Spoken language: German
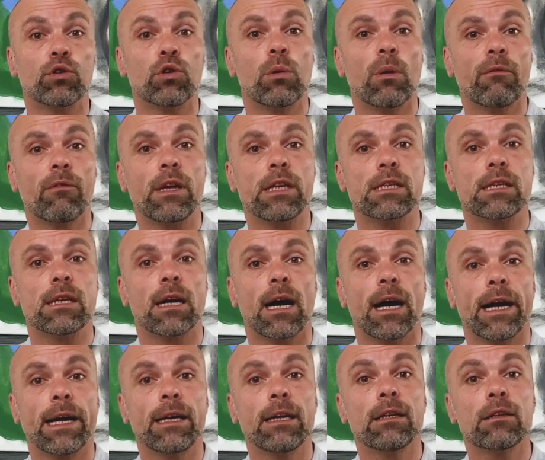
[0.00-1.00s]
Oberflächen
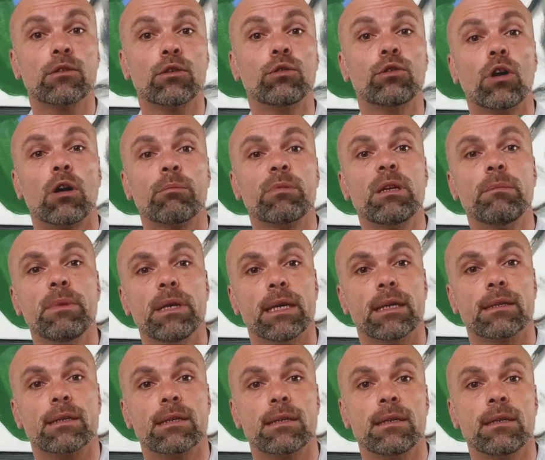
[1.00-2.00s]
geeignet und
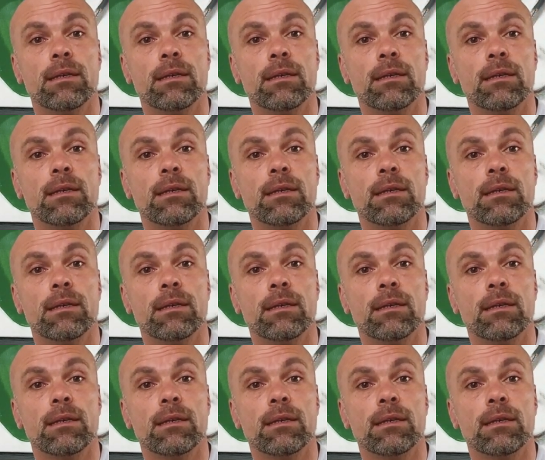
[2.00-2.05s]
optimiert.